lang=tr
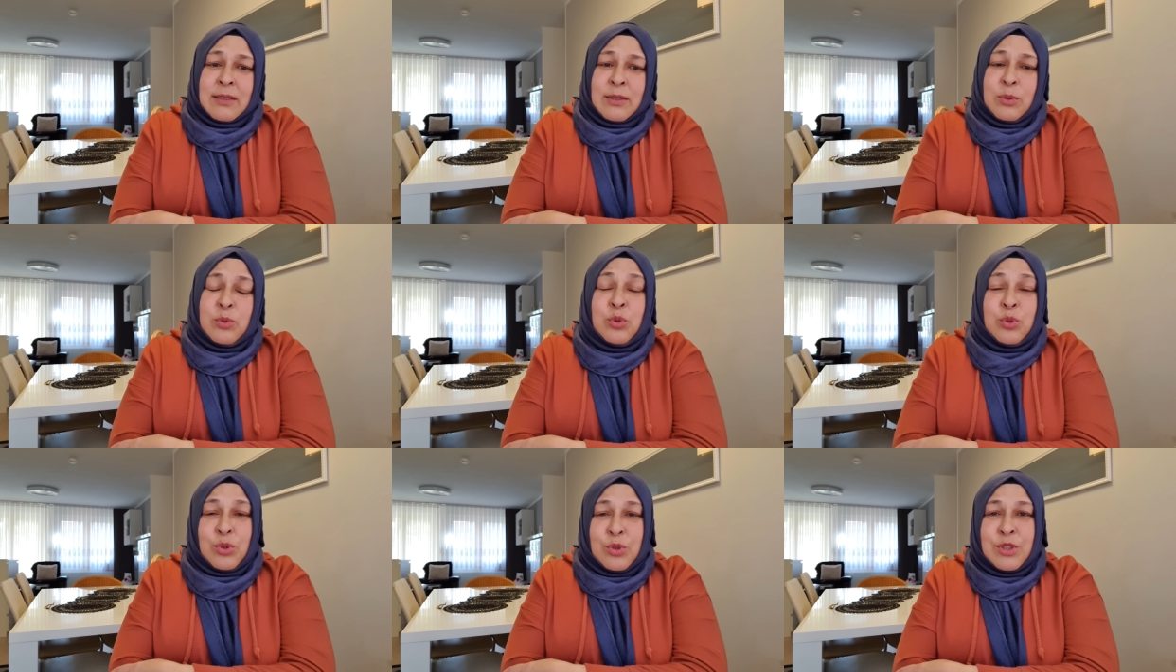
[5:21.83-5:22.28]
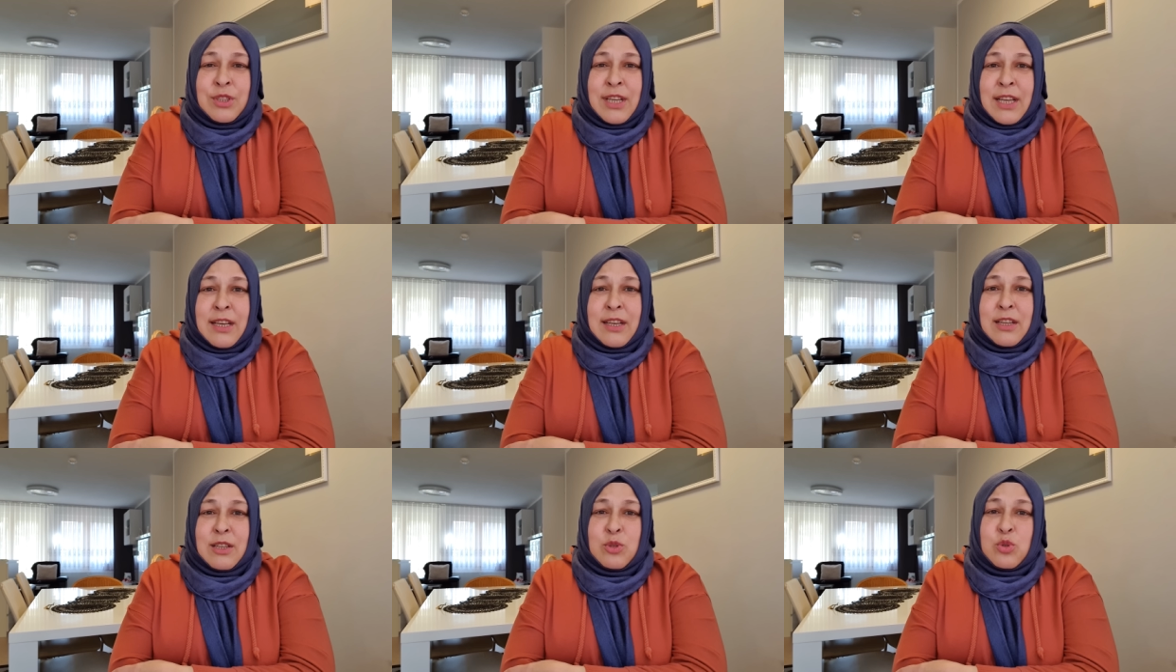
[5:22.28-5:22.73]

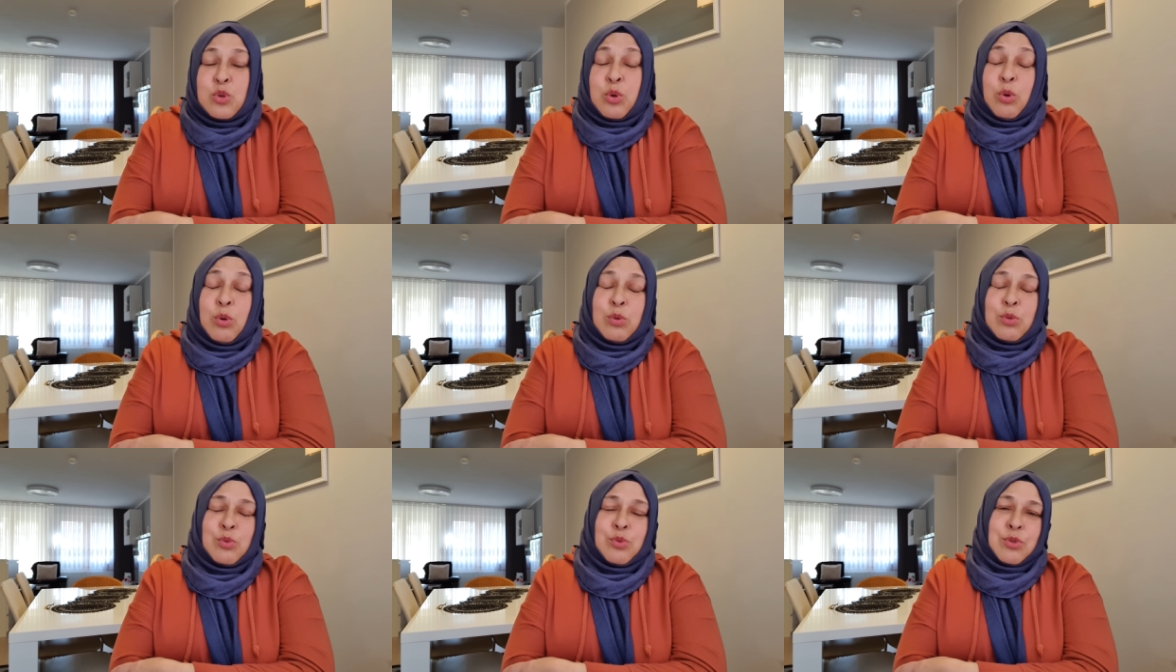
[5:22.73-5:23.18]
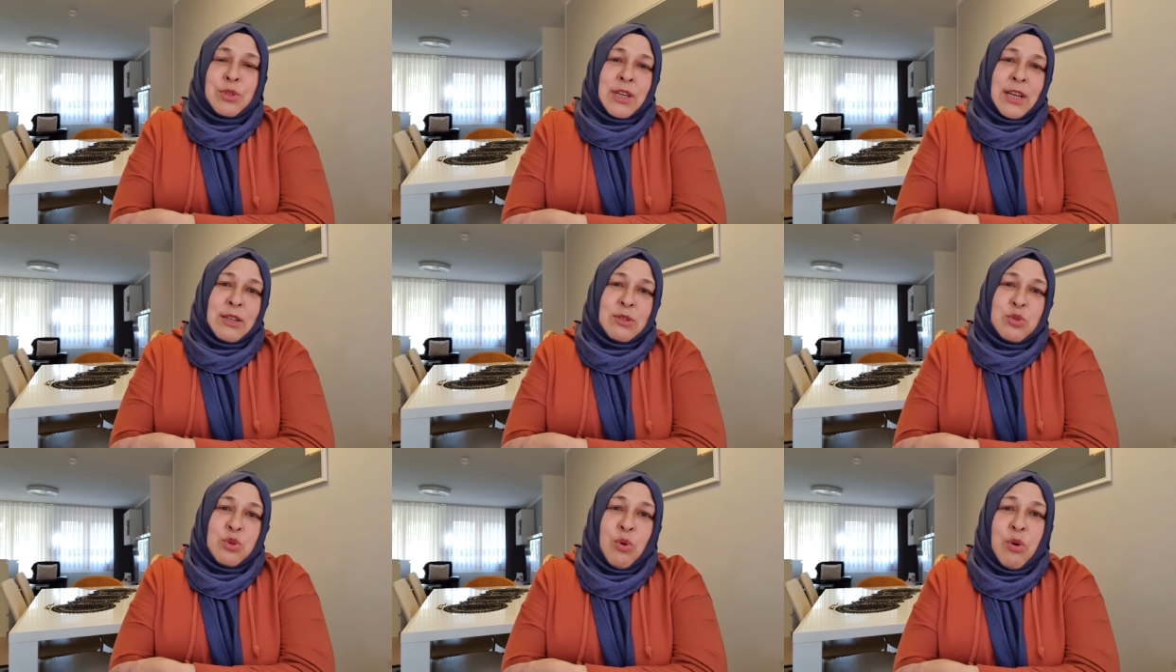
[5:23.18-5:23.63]
ürünleri çok
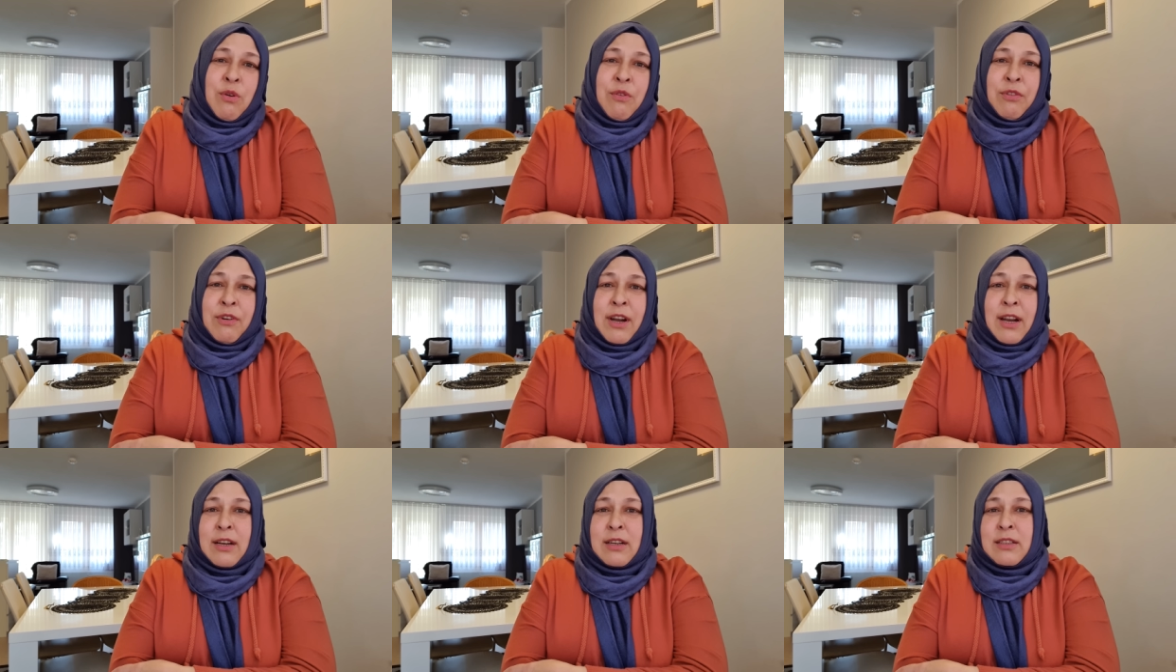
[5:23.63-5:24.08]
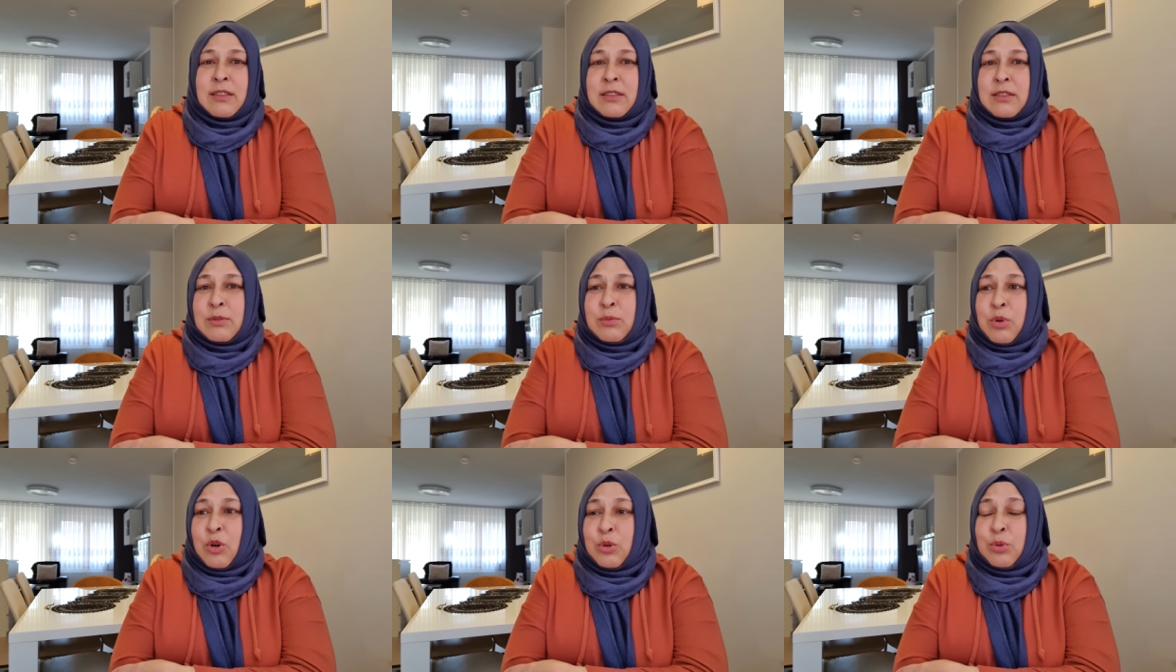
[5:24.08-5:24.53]
güzel, çok
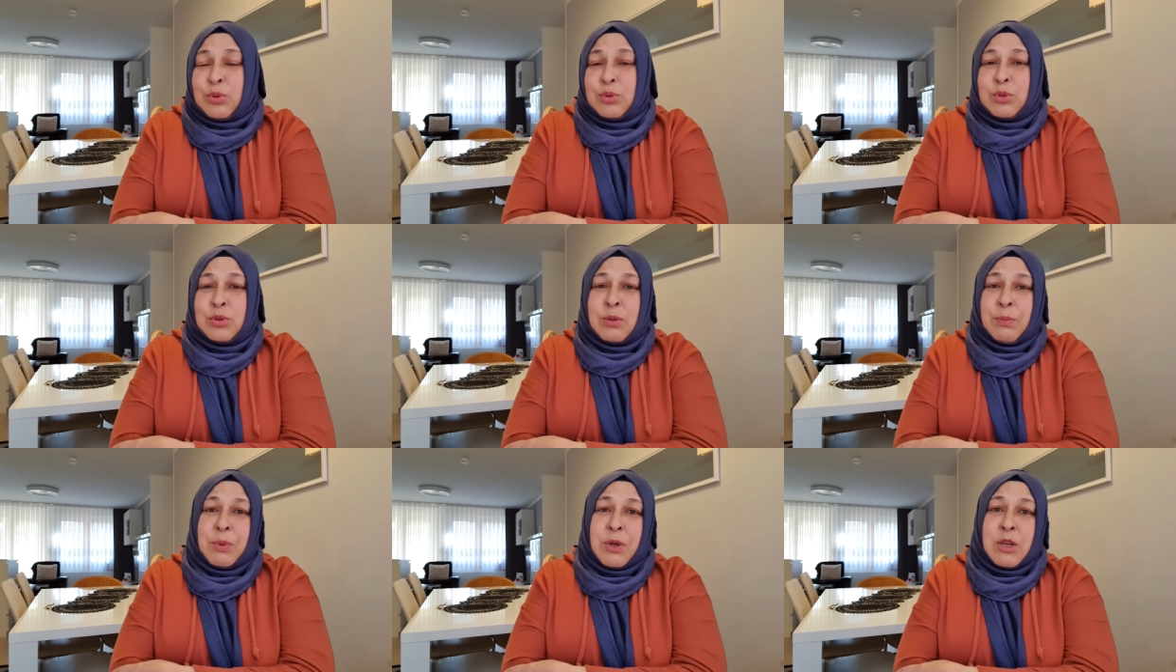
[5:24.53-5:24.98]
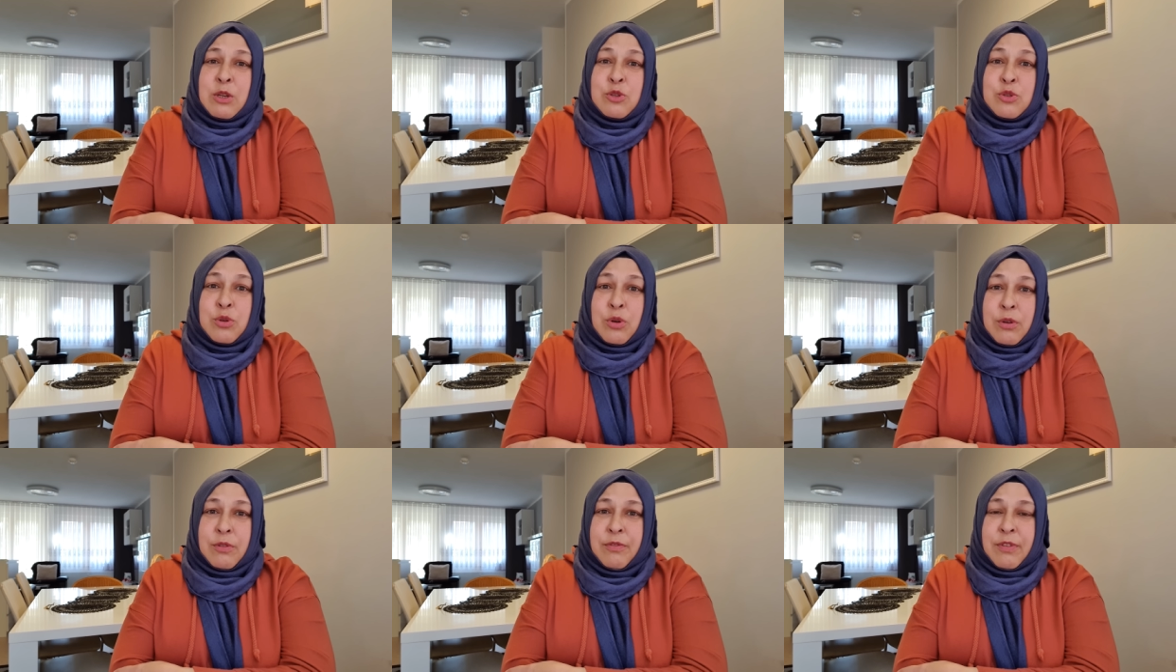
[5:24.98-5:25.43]
farklı. Kokusu bile
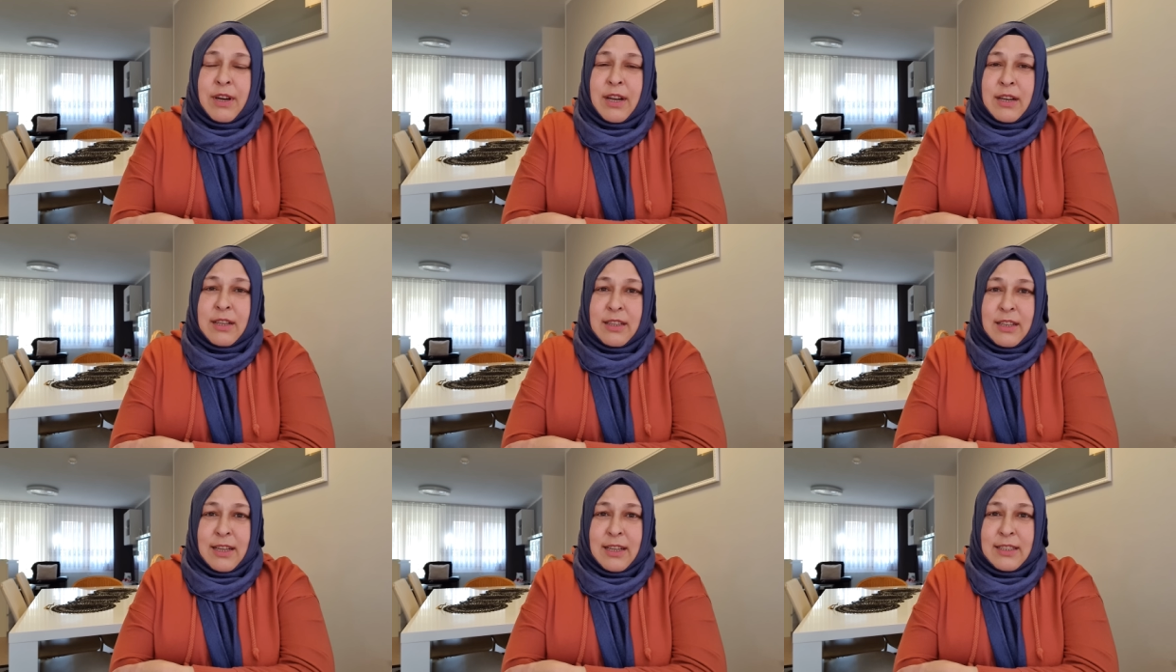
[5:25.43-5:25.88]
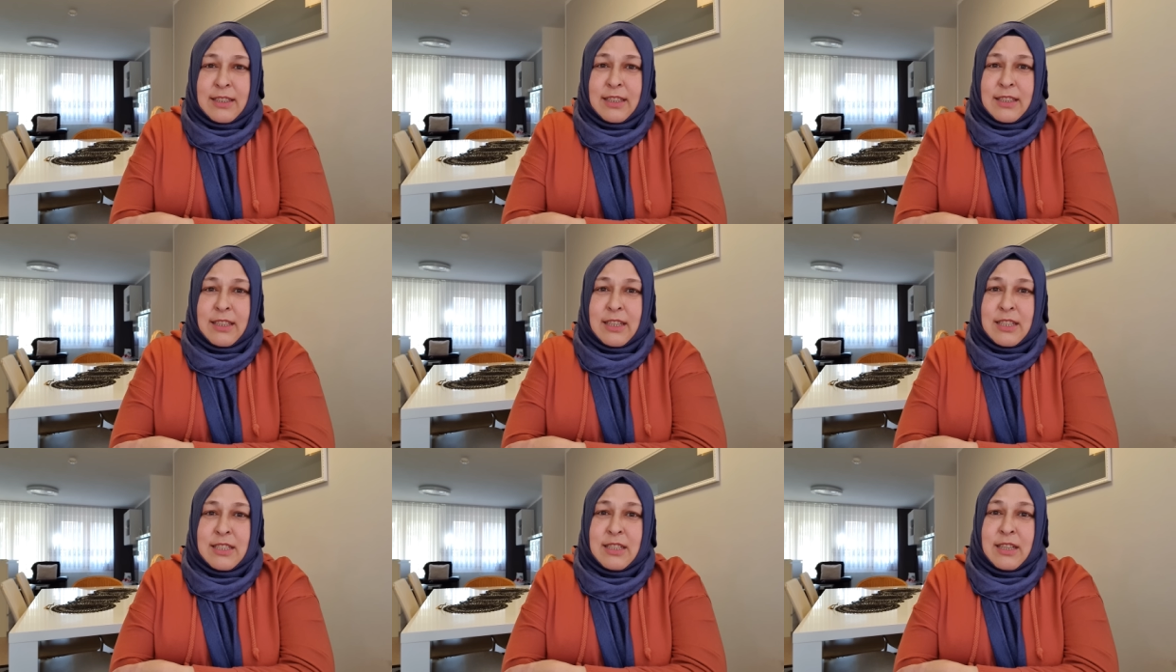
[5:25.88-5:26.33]
çok farklı
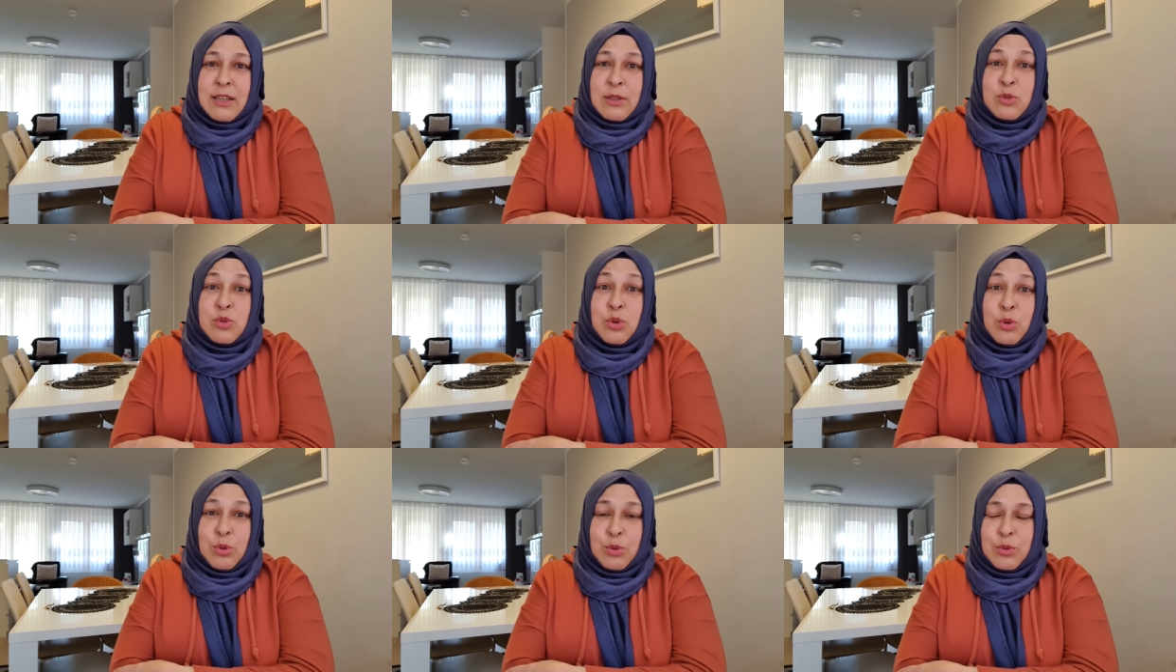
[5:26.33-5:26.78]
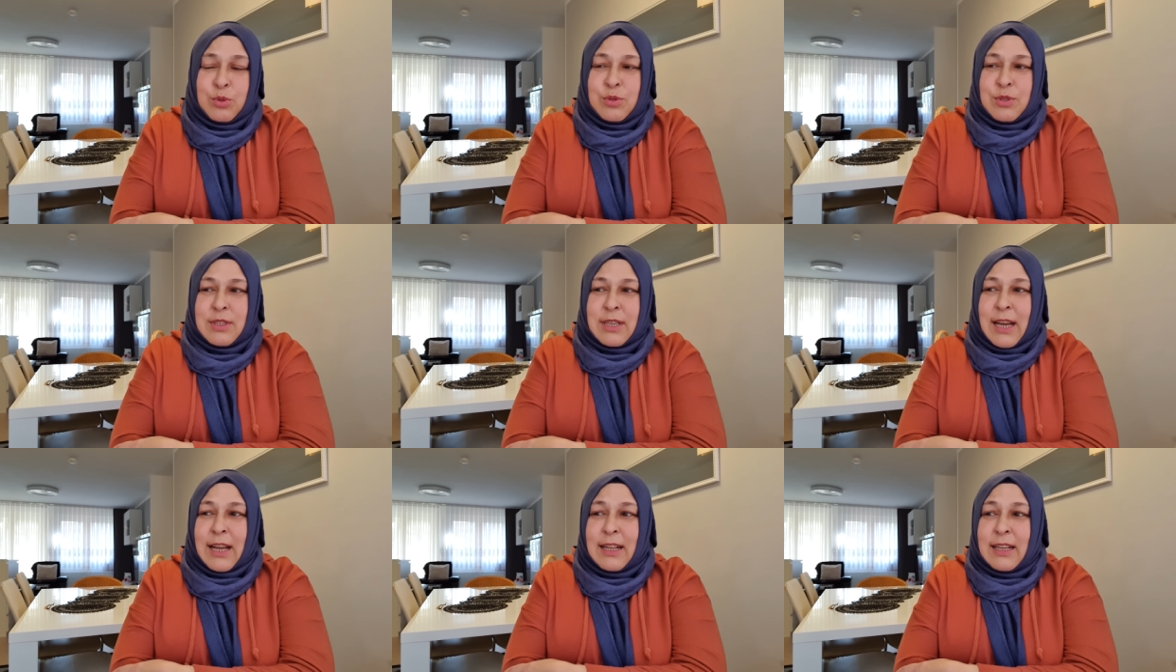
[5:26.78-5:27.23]
arkadaşlar, çok
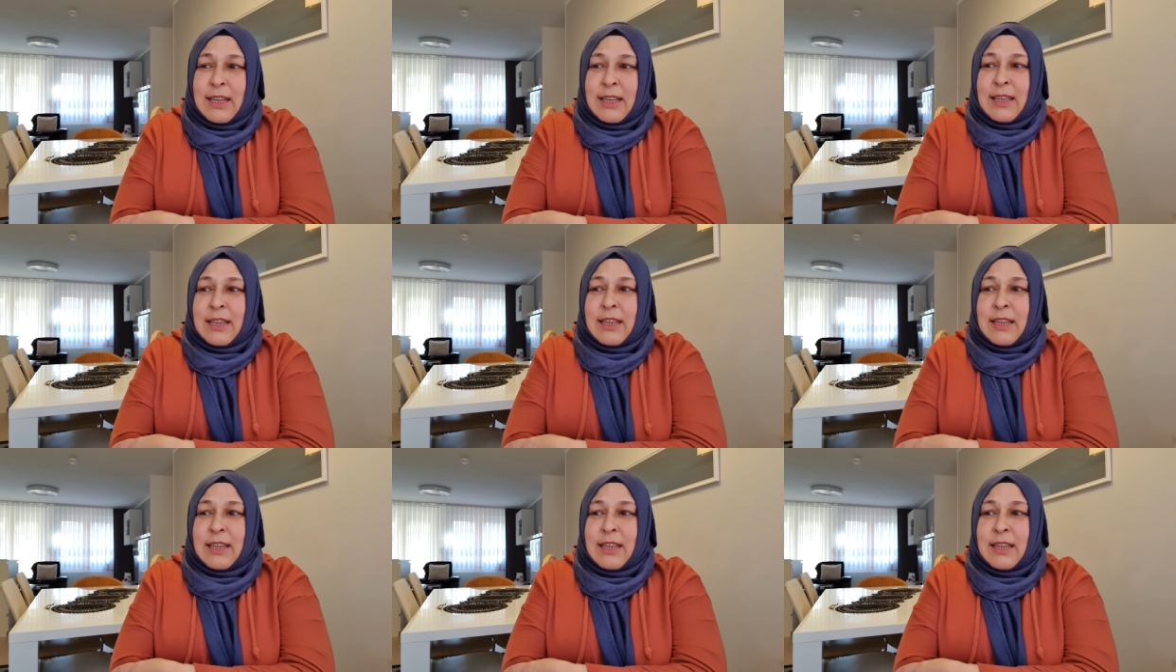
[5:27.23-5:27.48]
güzel.